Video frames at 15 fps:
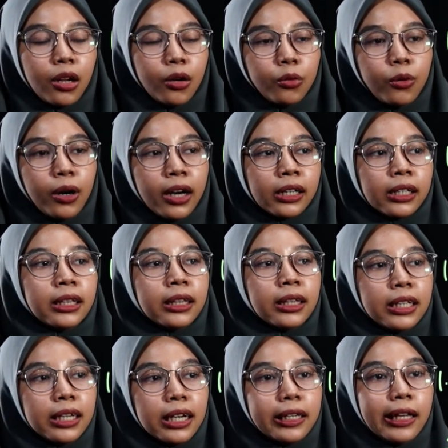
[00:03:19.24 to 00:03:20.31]
luar.
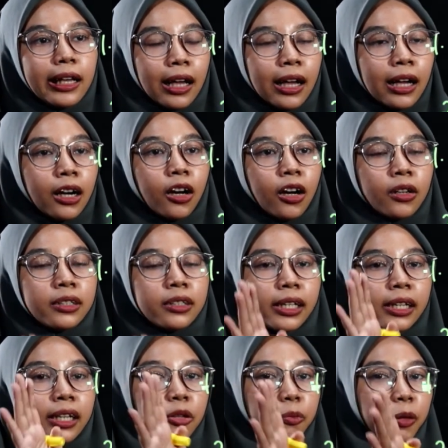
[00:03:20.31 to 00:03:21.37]
Intinya adalah kalau
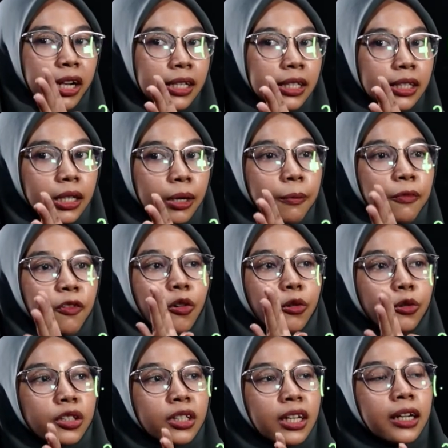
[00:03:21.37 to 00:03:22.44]
jaringan meris
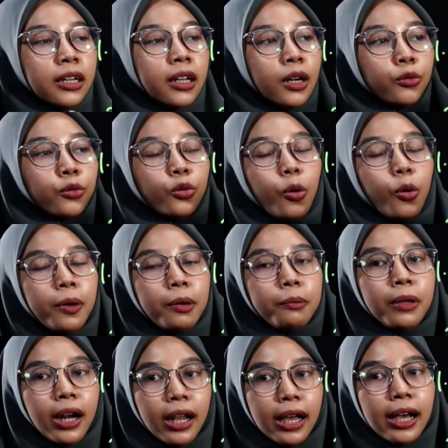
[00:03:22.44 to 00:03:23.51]
fokusnya adalah untuk
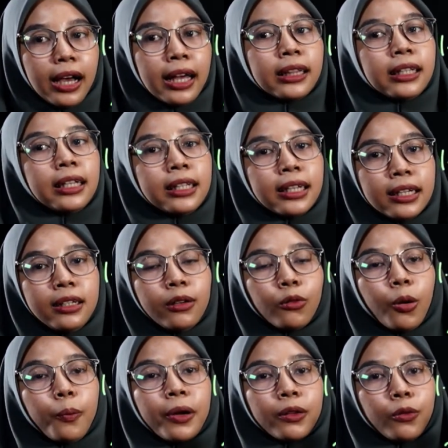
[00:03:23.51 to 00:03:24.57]
membelah, artinya dia
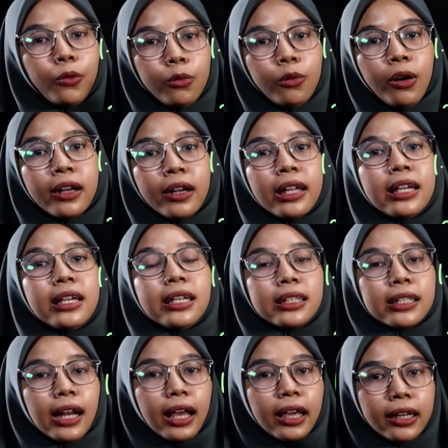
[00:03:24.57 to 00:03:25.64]
untuk pertumbuhan.
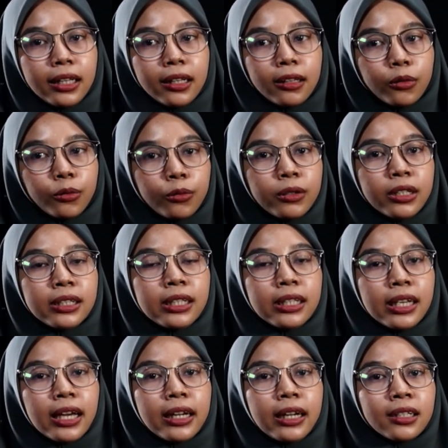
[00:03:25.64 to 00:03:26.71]
Selain itu,
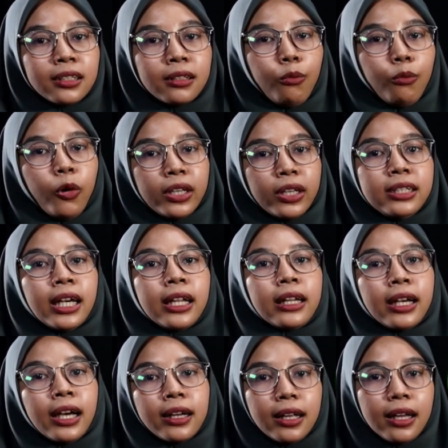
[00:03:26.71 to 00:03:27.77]
isinya adalah semuanya
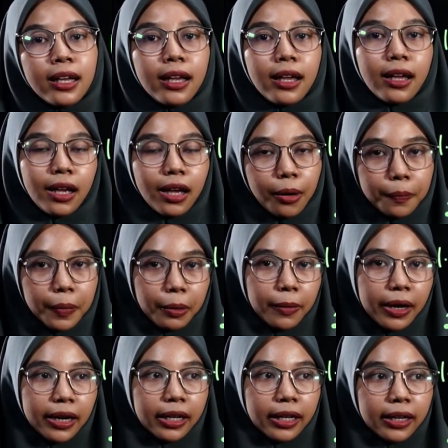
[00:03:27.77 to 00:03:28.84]
jaringan
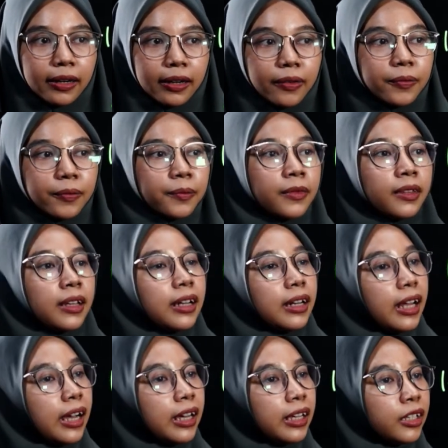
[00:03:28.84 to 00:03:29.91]
permanen.
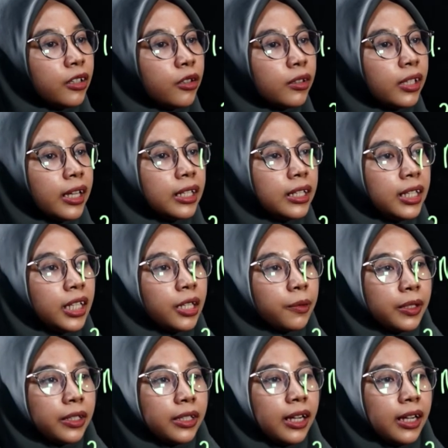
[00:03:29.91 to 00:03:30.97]
Nah, itu tadi
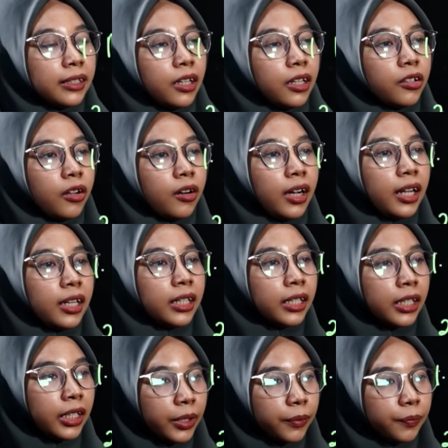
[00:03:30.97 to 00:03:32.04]
penjelasan soal kali
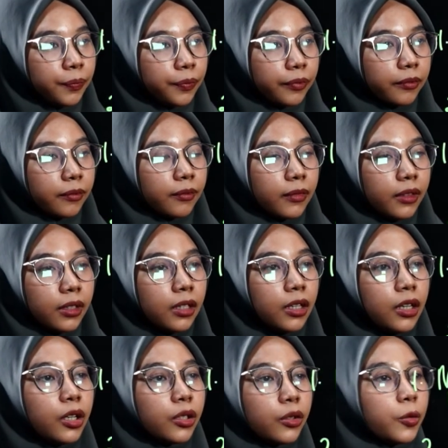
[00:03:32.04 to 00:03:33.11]
ini.
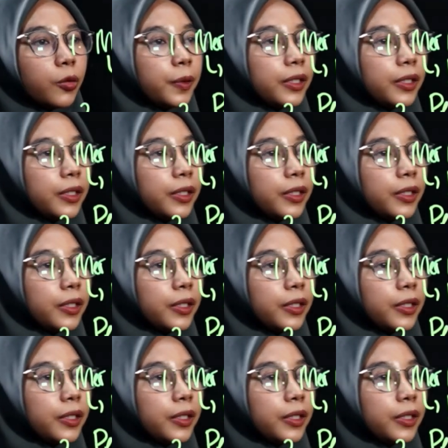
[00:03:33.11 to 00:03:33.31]
Untuk